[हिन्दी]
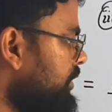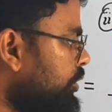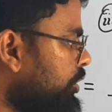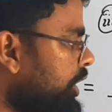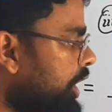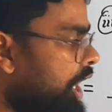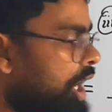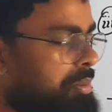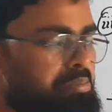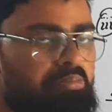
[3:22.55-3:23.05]
तो
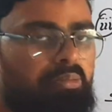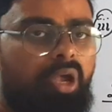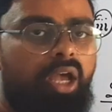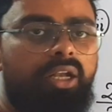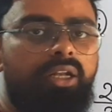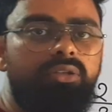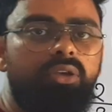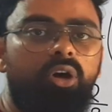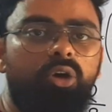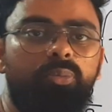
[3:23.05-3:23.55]
कि आप
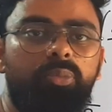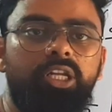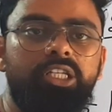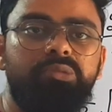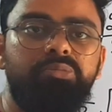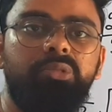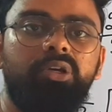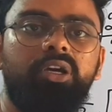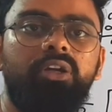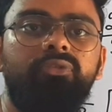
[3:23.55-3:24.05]
माइनस और
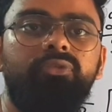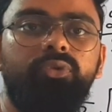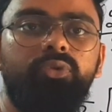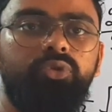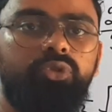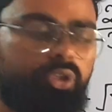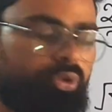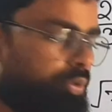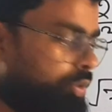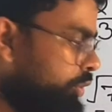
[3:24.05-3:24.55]
प्लस में
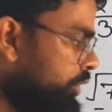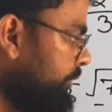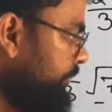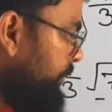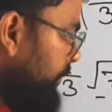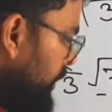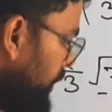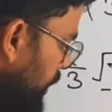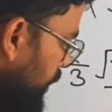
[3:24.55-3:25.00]
कन्फ्यूज़ नहीं होंगे